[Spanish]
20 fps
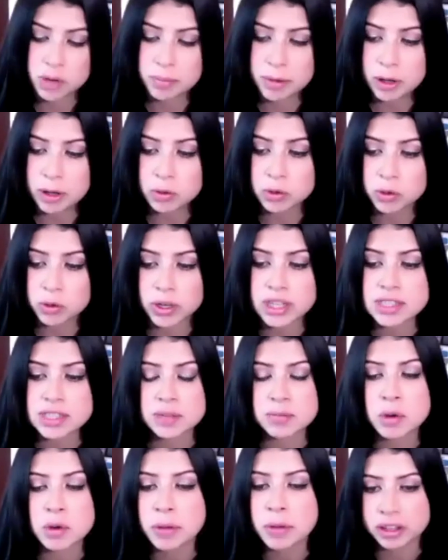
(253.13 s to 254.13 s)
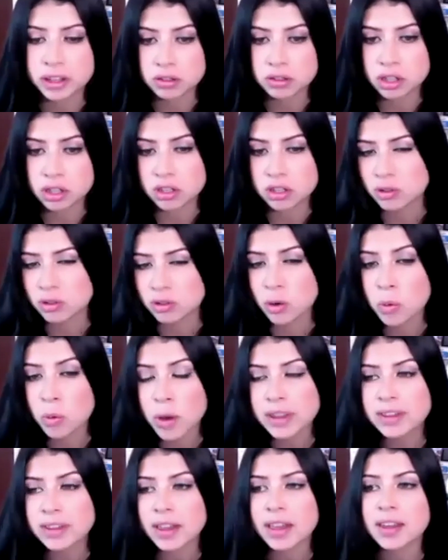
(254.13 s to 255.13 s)
pregunto en este momento, teniendo en
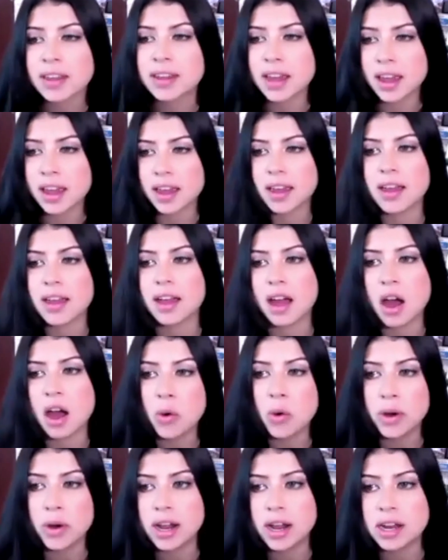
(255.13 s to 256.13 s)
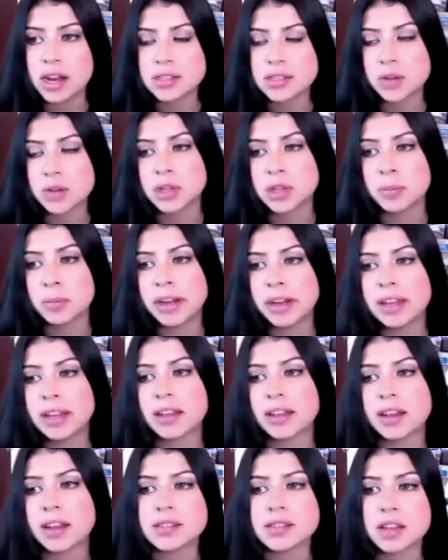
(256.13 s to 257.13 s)
cuenta de que ahora la segunda
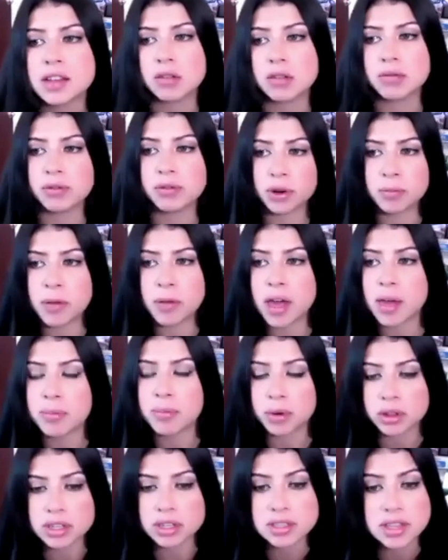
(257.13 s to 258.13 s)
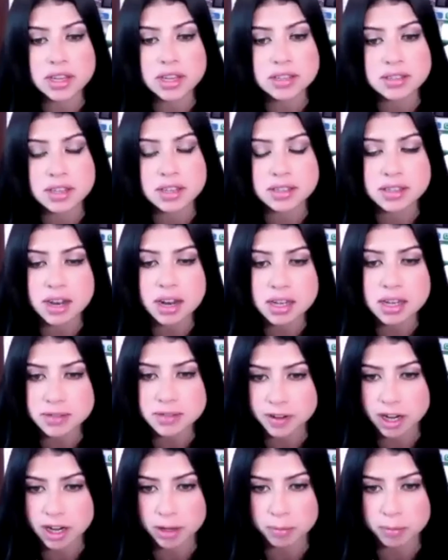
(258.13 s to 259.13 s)
marquetalia está conformada por disidencias de las
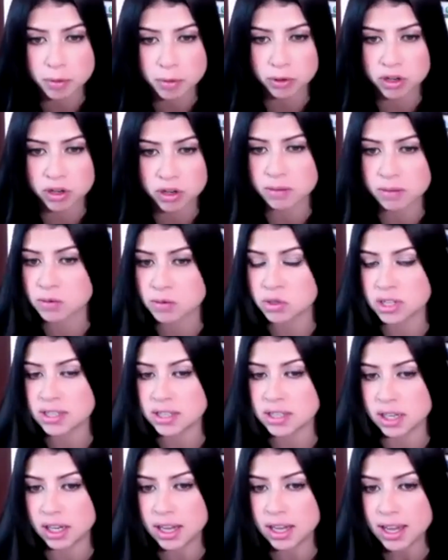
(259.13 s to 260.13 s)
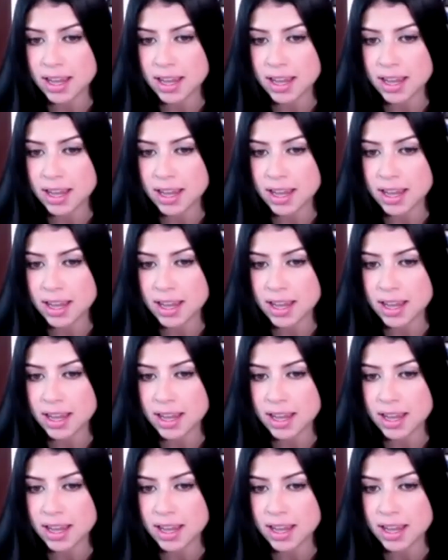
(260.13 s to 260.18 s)
FARC, podríamos decir